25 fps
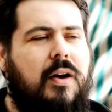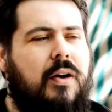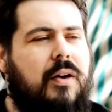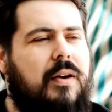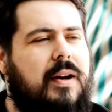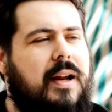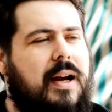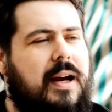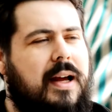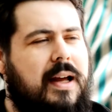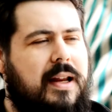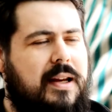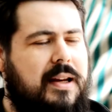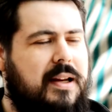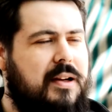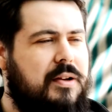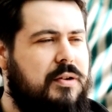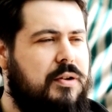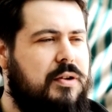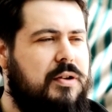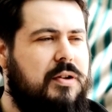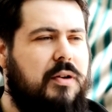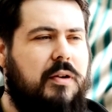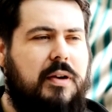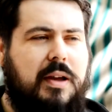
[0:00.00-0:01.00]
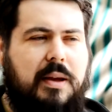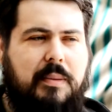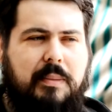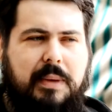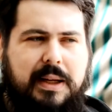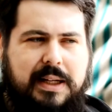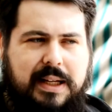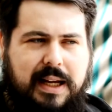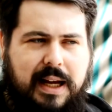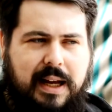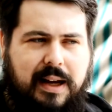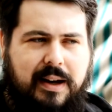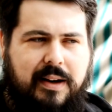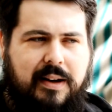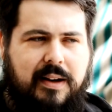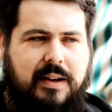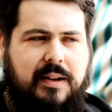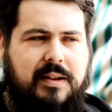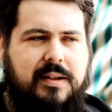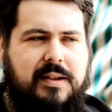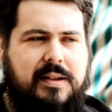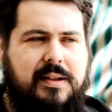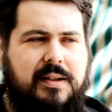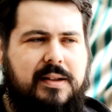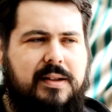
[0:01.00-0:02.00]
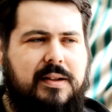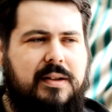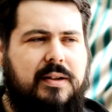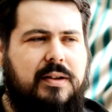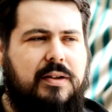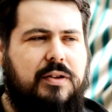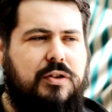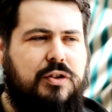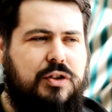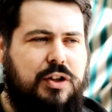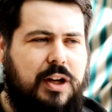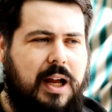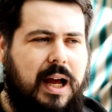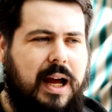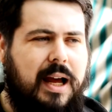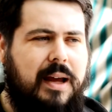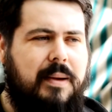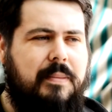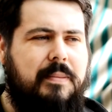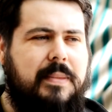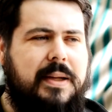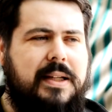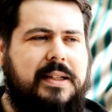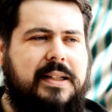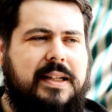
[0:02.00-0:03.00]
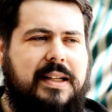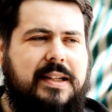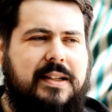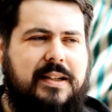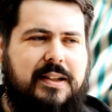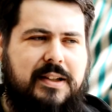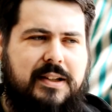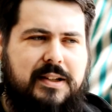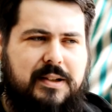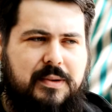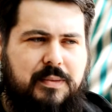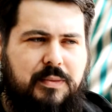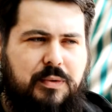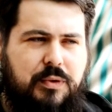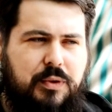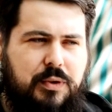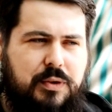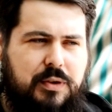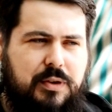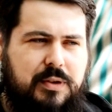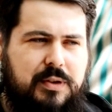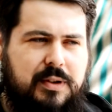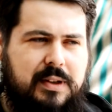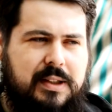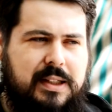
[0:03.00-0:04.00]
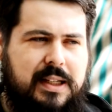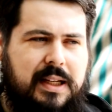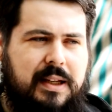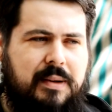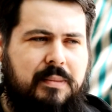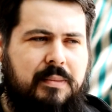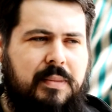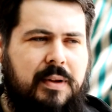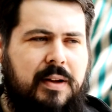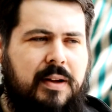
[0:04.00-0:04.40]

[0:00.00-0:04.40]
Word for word: Und dann kann natürlich auch jemand anders schreiben, dass ich in diesem Foto zu sehen